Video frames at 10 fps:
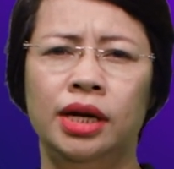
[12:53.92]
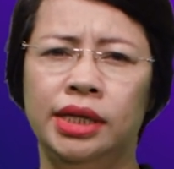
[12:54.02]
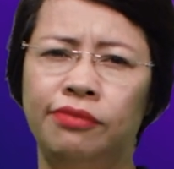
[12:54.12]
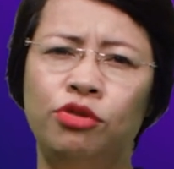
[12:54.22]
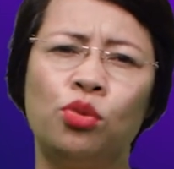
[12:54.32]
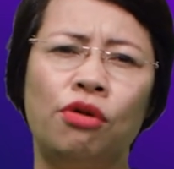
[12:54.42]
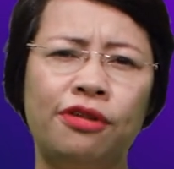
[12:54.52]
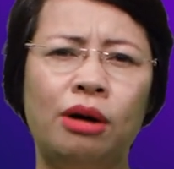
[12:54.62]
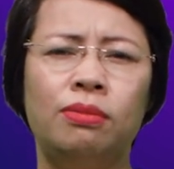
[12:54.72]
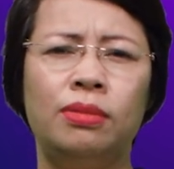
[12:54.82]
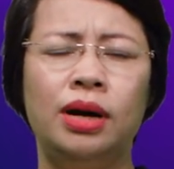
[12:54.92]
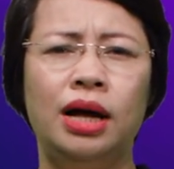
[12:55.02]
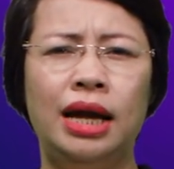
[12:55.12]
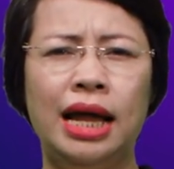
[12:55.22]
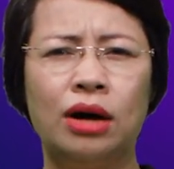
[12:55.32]
Nhiệm vụ của phòng
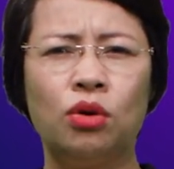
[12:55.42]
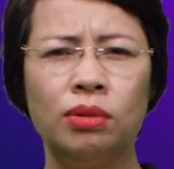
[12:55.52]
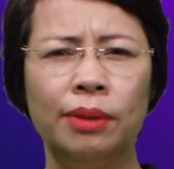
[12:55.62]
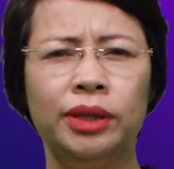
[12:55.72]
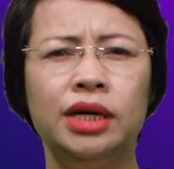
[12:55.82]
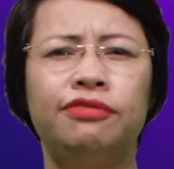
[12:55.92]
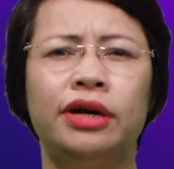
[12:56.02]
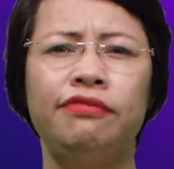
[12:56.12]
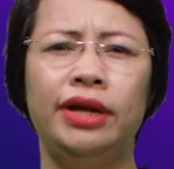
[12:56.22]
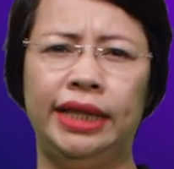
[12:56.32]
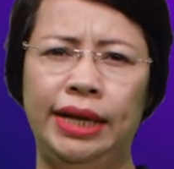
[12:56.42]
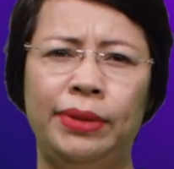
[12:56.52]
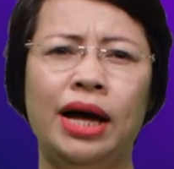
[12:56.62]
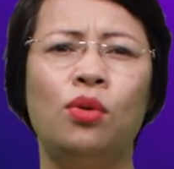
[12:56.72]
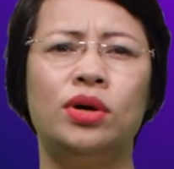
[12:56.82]
là cung cấp tư vấn về tiềm
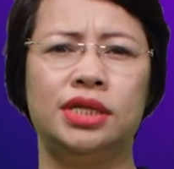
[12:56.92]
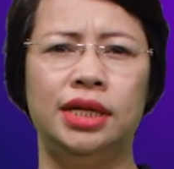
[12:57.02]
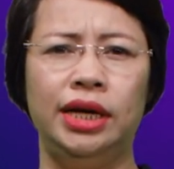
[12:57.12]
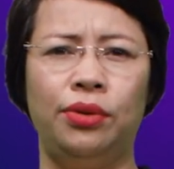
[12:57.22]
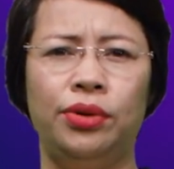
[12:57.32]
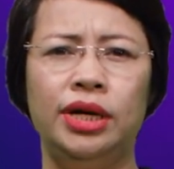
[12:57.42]
năng của dữ liệu,